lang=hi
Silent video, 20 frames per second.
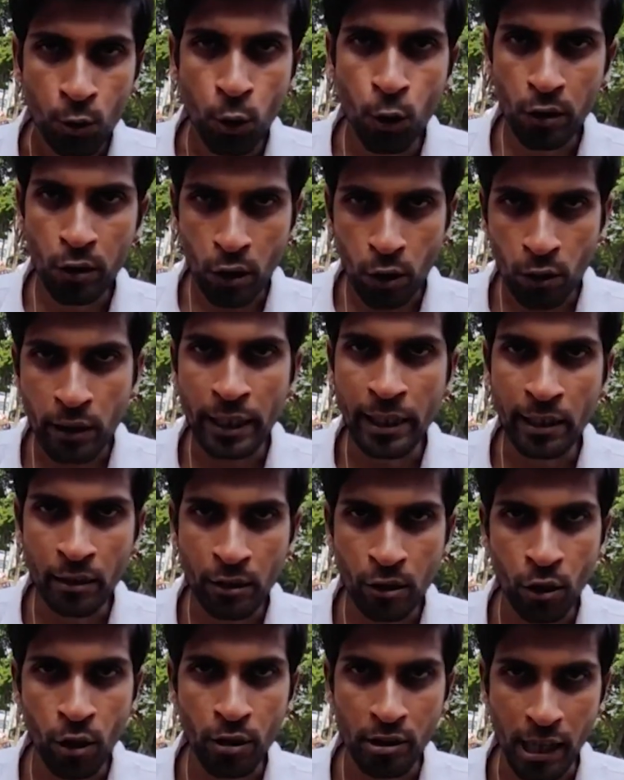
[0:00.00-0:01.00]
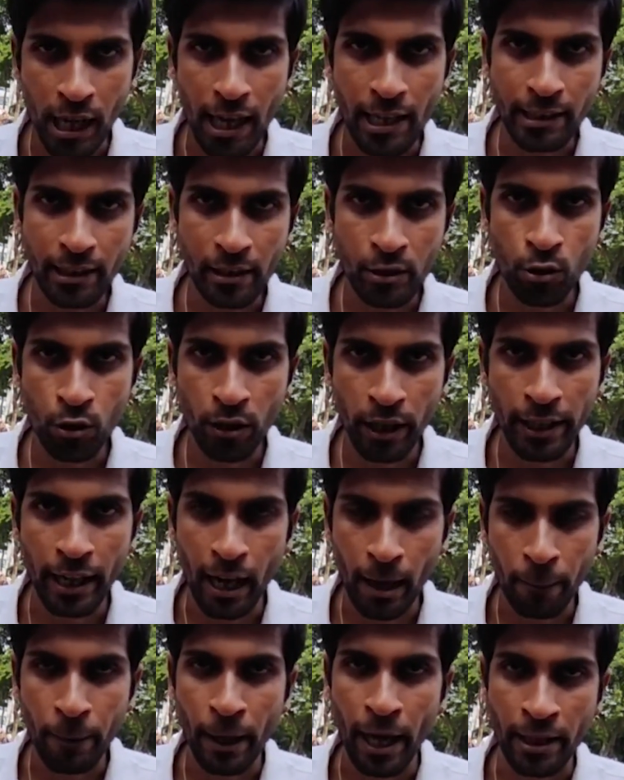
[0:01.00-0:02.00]
200-300 छात्र जो है
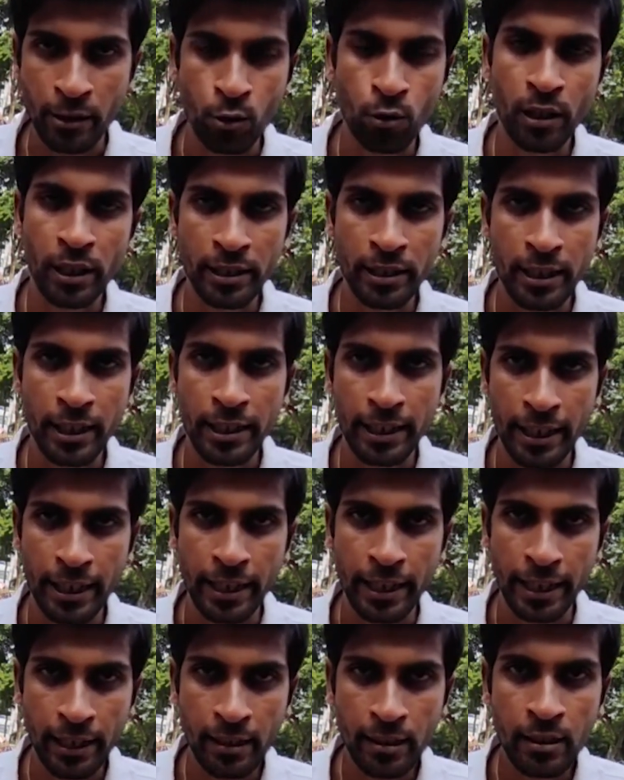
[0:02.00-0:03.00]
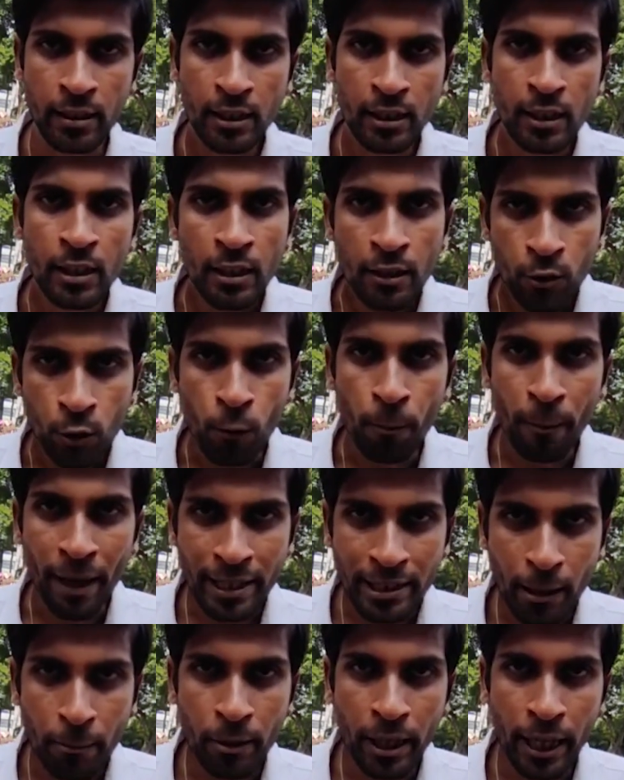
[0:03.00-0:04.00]
यहाँ पे आंदोलन कर रहे हैं तो
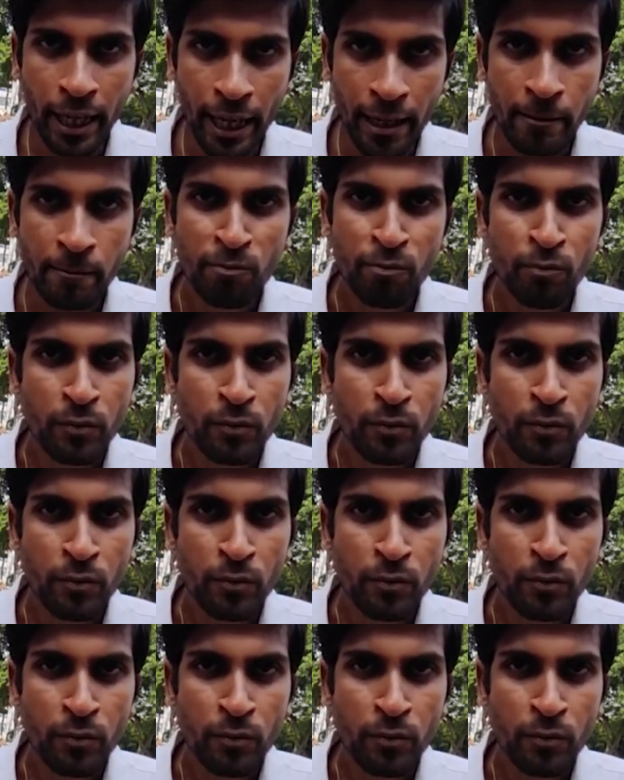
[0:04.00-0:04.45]
मैं जब गया